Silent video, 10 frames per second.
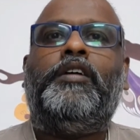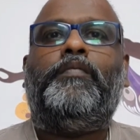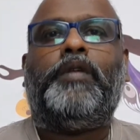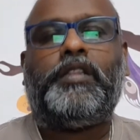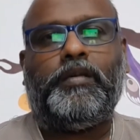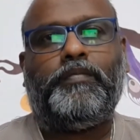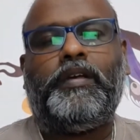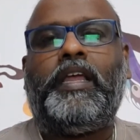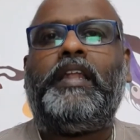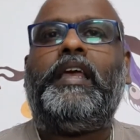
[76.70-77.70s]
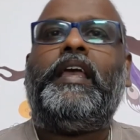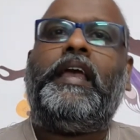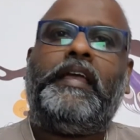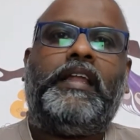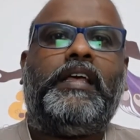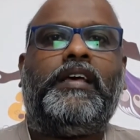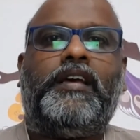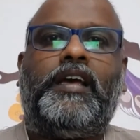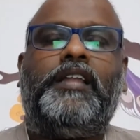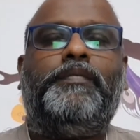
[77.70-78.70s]
మొత్తం ఎన్ఐఏ ఆయన
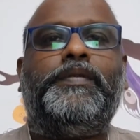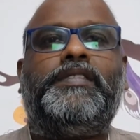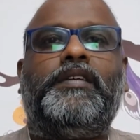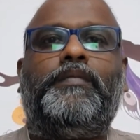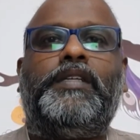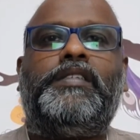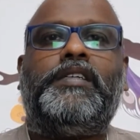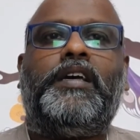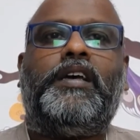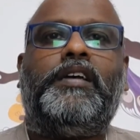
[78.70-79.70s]
కనిపిస్తే మంచిగా